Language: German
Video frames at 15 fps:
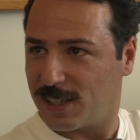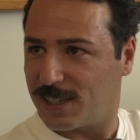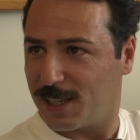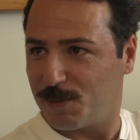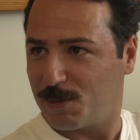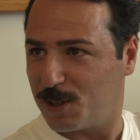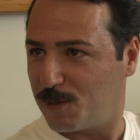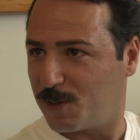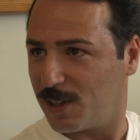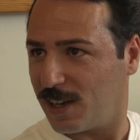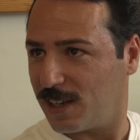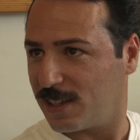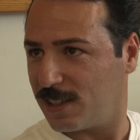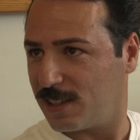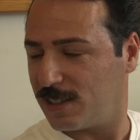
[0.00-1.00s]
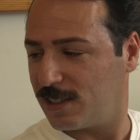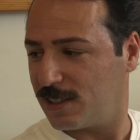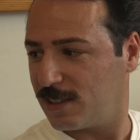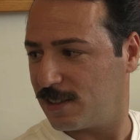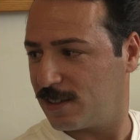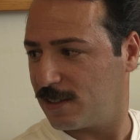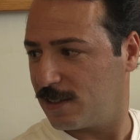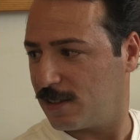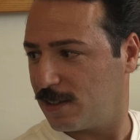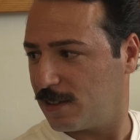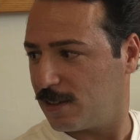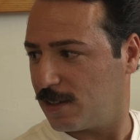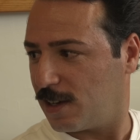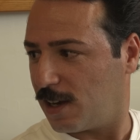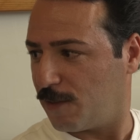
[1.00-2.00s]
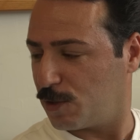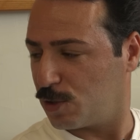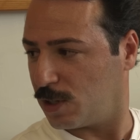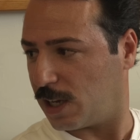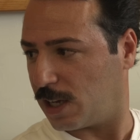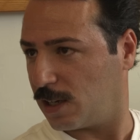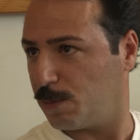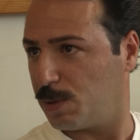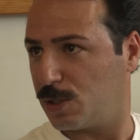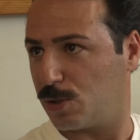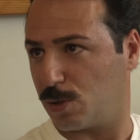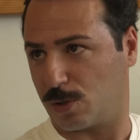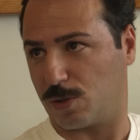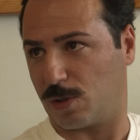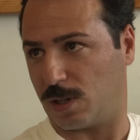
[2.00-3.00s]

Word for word: seitdem sind wir eigentlich, haben wir so eine enge Beziehung